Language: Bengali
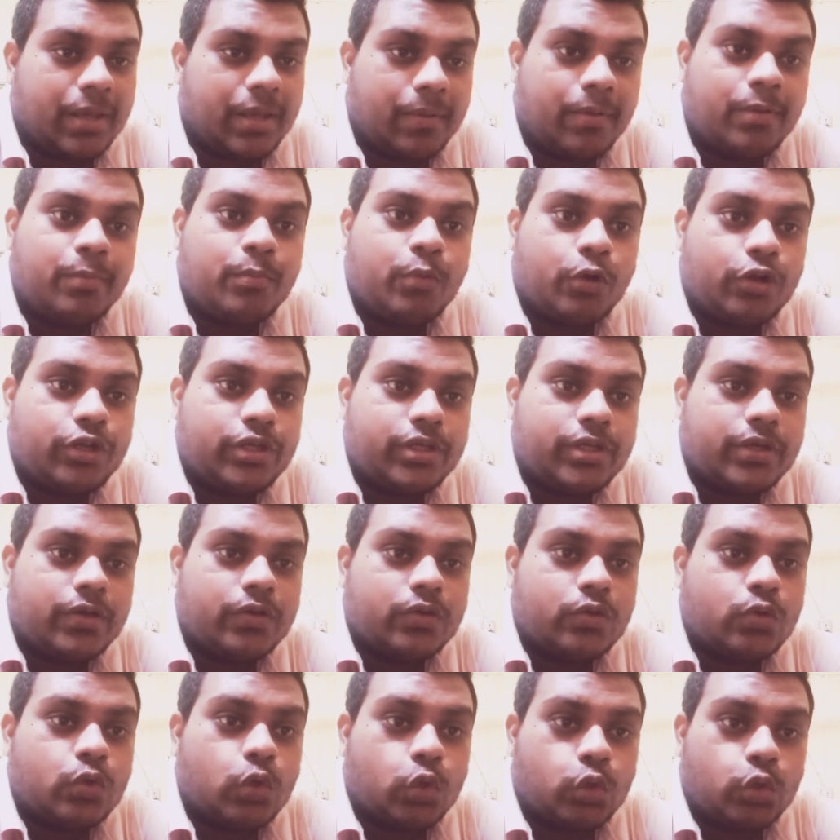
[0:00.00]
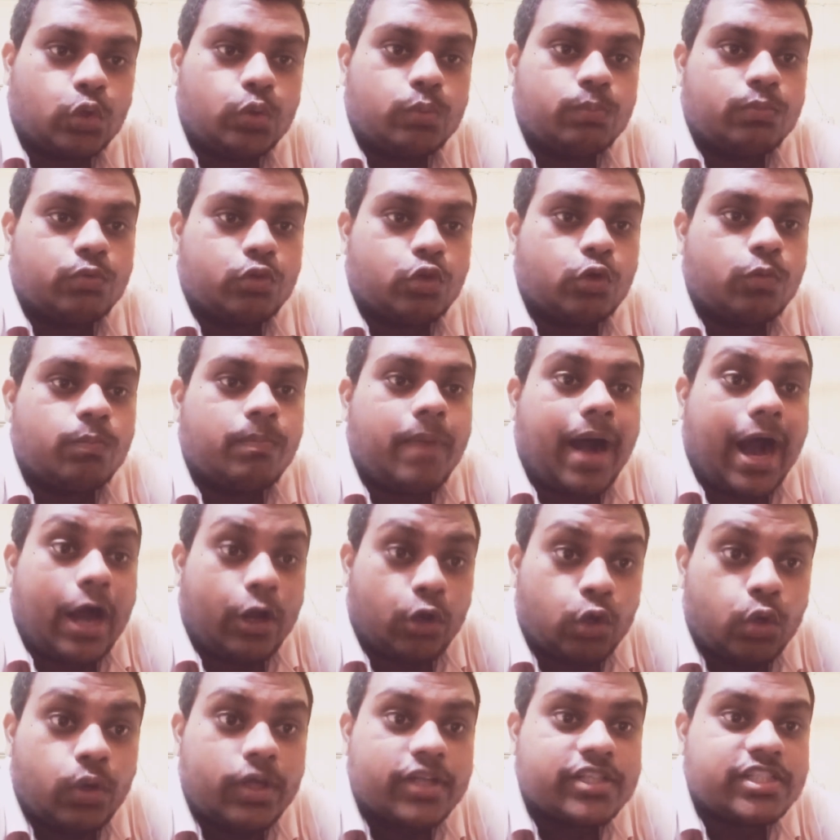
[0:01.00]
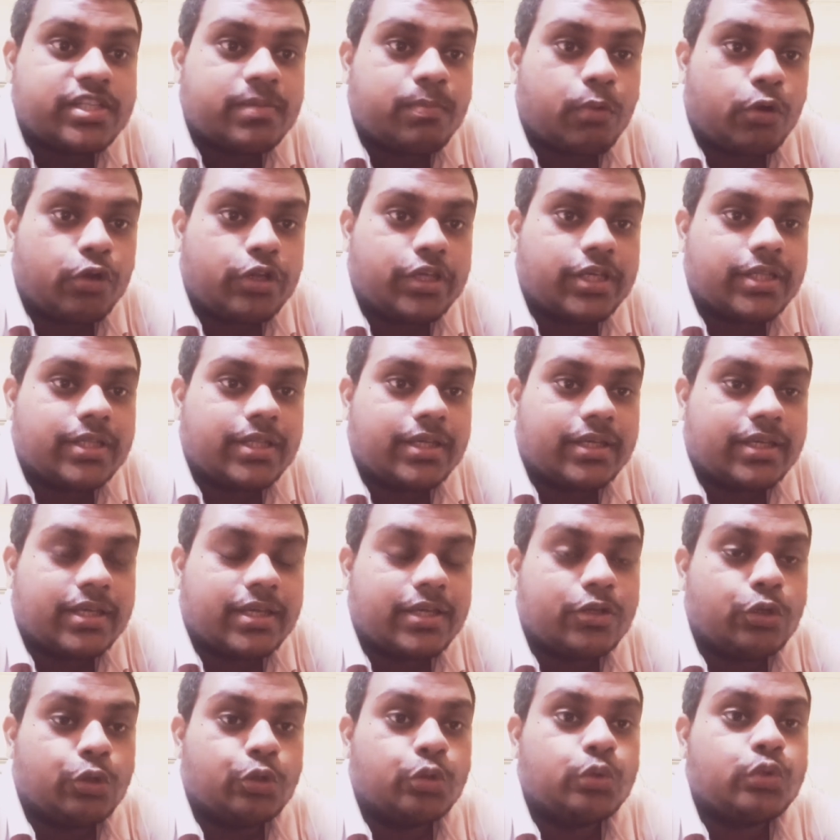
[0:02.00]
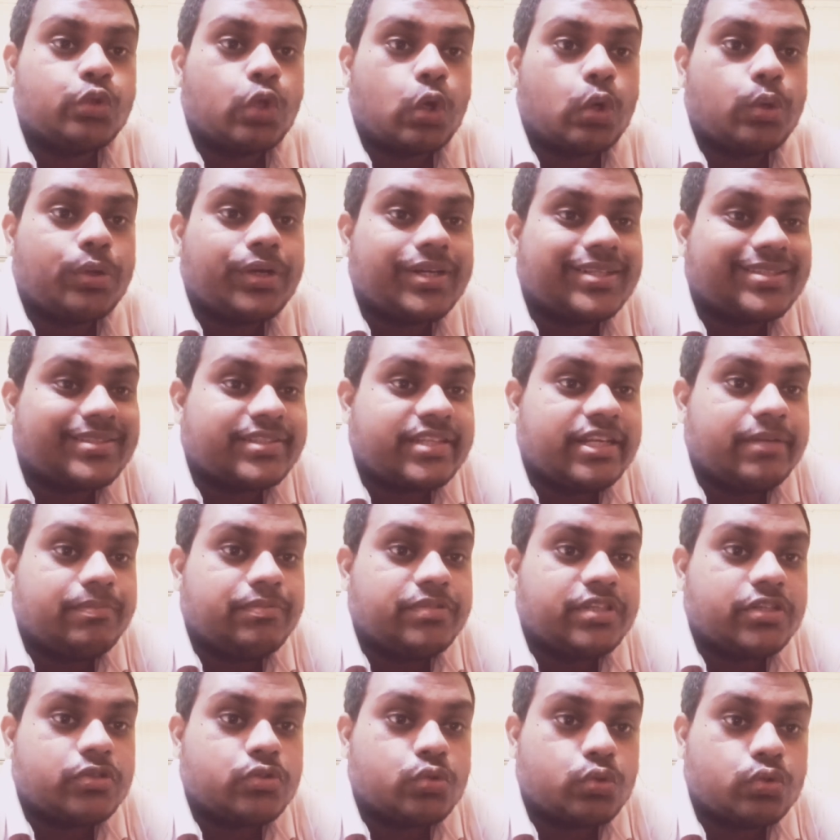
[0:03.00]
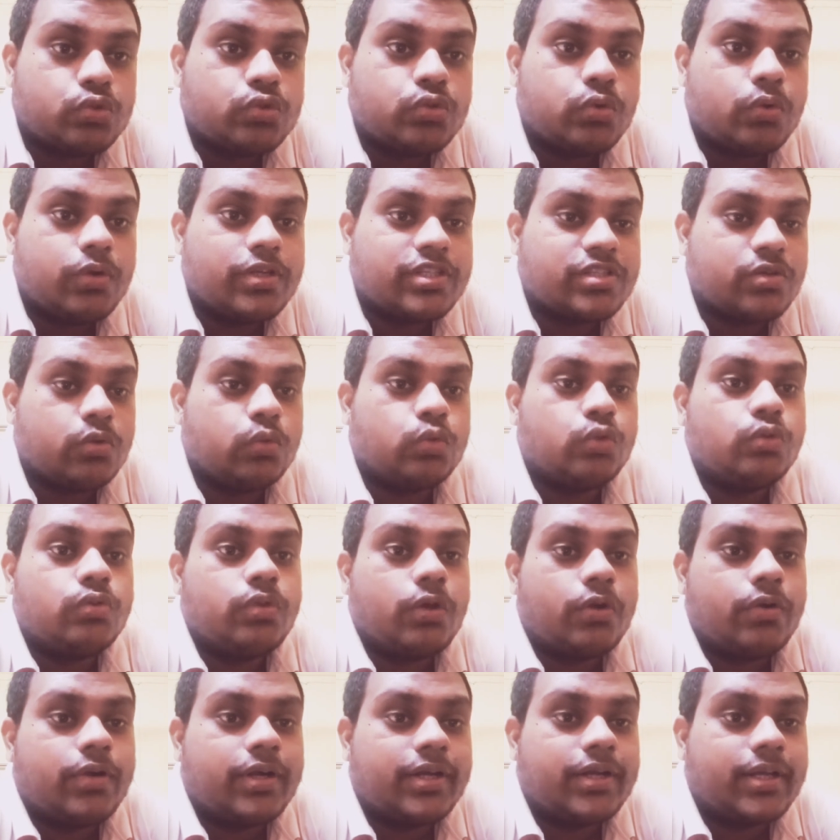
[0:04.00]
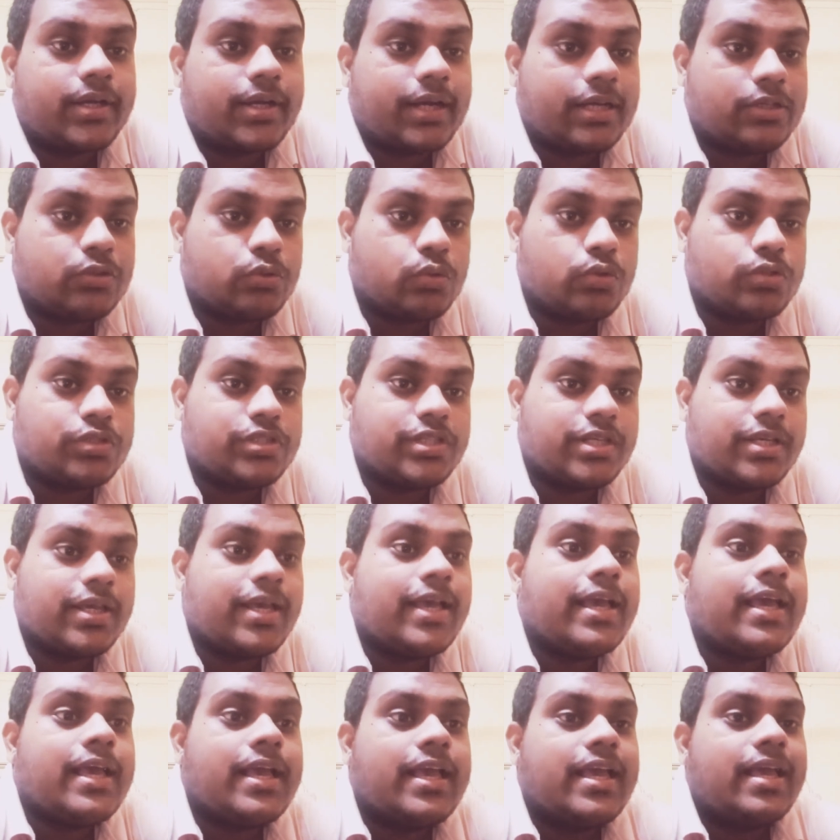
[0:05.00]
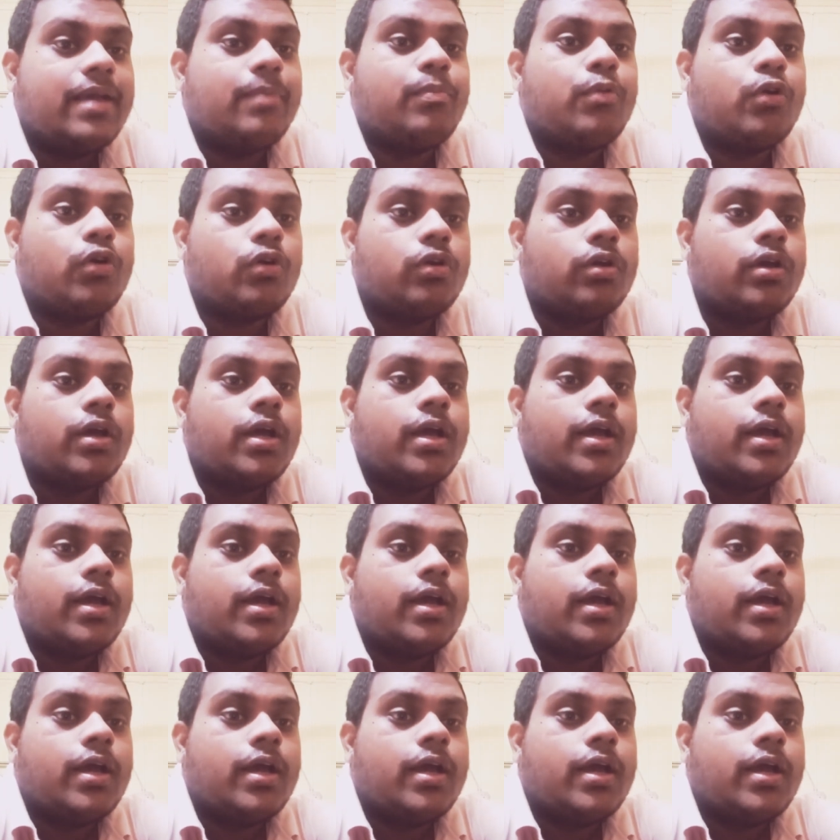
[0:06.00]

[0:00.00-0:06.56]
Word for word: এবং বনিকে নতুন খুব ভালো লাগছে বনিকে দেখে নতুন ধরনের স্ক্রিপ্ট সে চুজ করেছে নতুন ধরনের একটা কাজ করছে এবং